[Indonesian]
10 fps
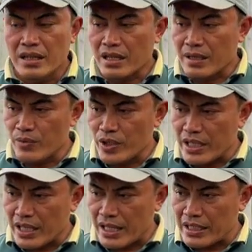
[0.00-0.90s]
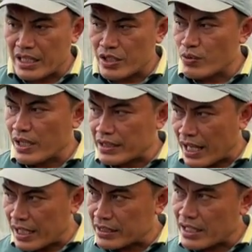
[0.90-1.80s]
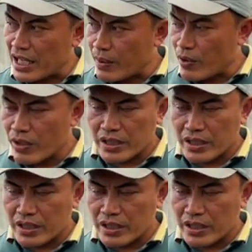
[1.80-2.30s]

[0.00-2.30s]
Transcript: Kemudian dia juga tahan terhadap kalau